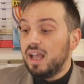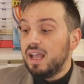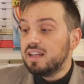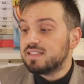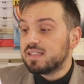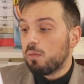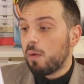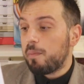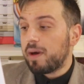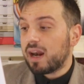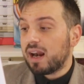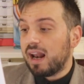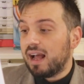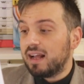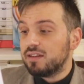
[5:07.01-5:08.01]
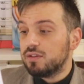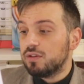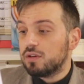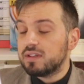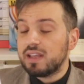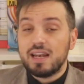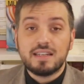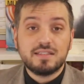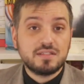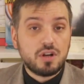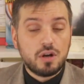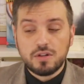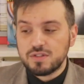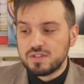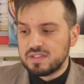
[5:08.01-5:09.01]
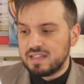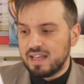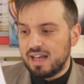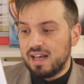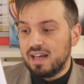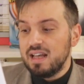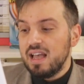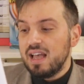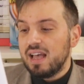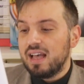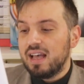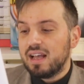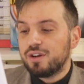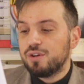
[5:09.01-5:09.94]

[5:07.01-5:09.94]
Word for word: e stiamo parlando della Scozia eh,